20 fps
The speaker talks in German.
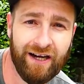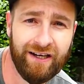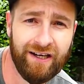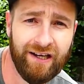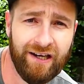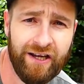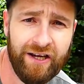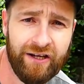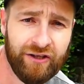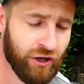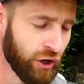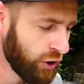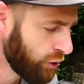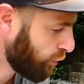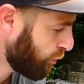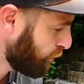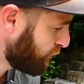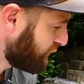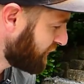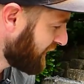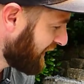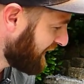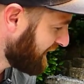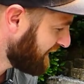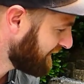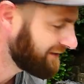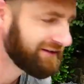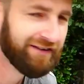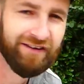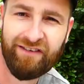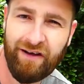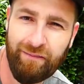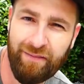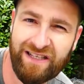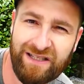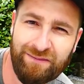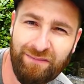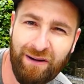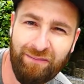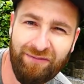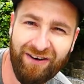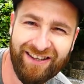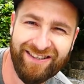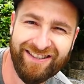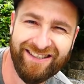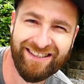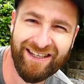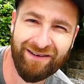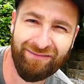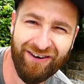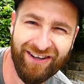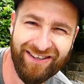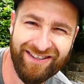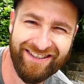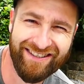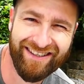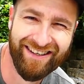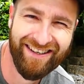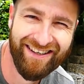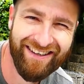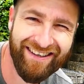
angelegt und da werden wir jetzt ein paar Pflanzen einpflanzen.